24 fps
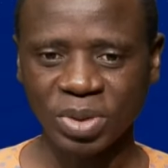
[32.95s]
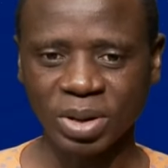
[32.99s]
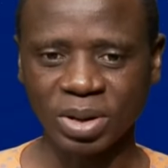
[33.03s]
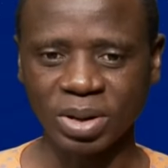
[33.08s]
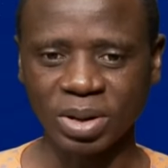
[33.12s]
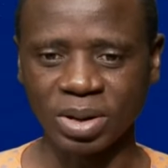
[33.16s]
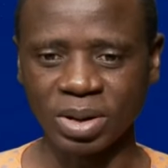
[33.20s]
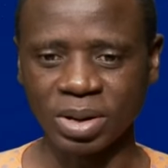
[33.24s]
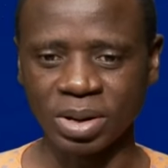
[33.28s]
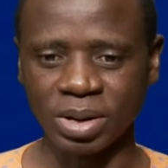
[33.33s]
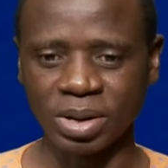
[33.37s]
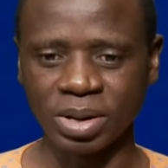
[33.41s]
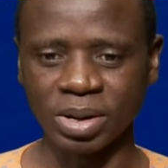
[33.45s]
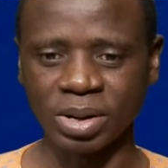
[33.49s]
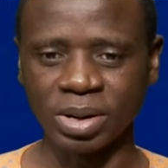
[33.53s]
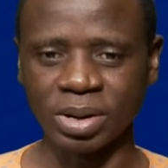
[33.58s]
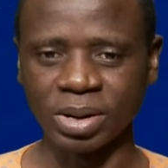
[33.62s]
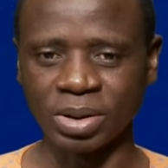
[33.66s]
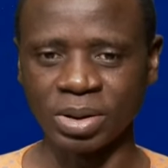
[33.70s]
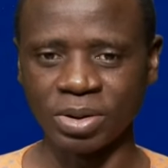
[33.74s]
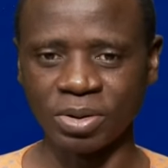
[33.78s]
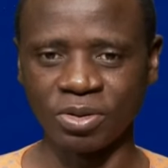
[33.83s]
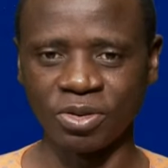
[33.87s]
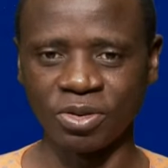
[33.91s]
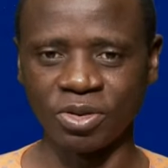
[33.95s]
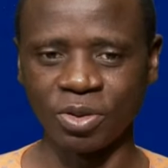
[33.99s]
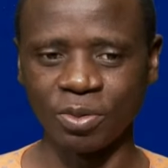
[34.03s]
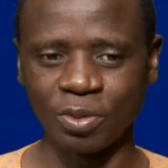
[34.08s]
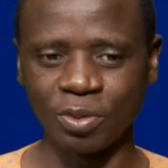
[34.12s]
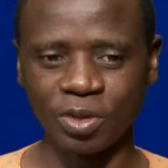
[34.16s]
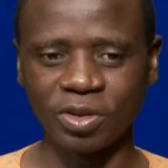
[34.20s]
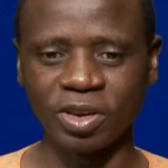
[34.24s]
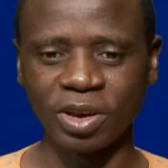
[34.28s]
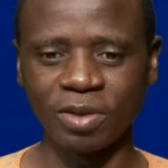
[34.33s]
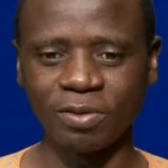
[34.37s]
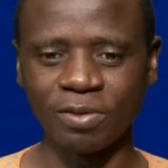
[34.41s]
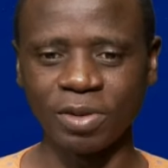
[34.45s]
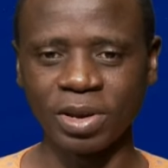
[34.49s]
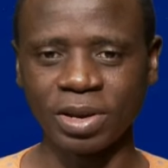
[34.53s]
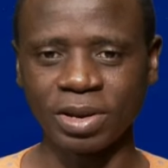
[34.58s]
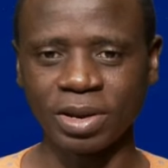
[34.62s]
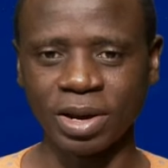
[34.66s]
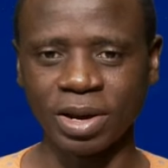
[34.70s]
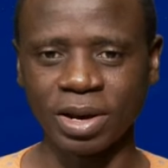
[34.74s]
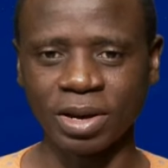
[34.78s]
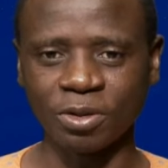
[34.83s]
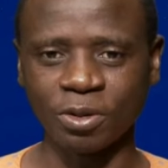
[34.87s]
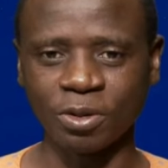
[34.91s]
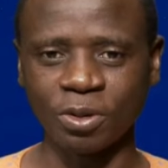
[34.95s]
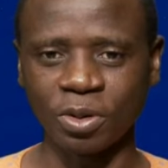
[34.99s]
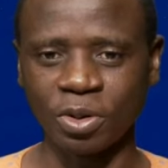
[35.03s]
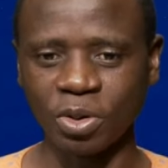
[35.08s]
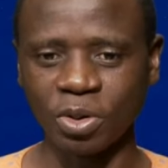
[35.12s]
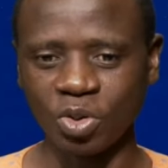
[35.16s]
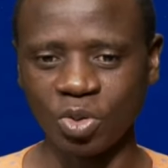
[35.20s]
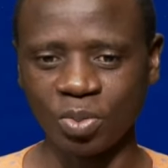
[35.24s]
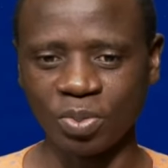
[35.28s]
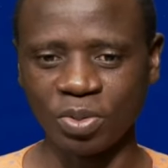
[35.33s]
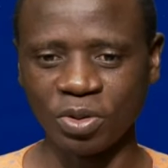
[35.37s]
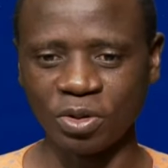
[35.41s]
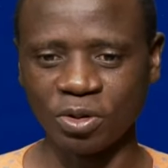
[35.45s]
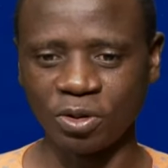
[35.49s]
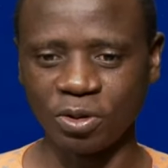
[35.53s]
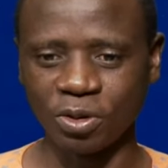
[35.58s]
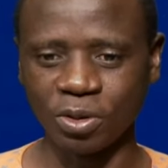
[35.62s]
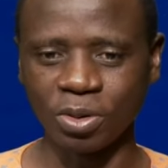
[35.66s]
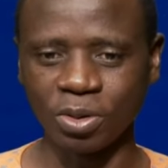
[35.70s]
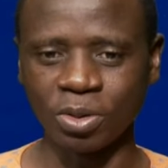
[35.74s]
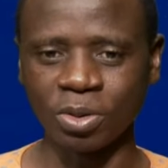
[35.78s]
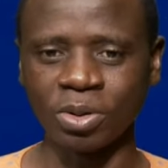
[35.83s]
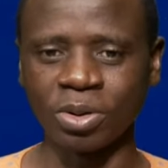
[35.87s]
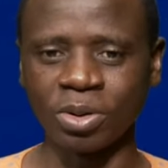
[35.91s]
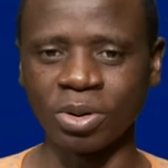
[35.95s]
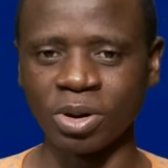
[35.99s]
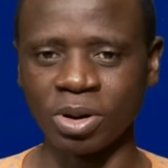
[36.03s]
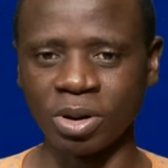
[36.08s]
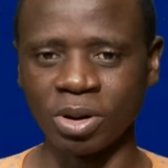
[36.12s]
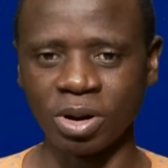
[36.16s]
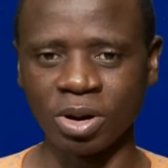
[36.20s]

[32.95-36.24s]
je vous invite à ce que nous puissions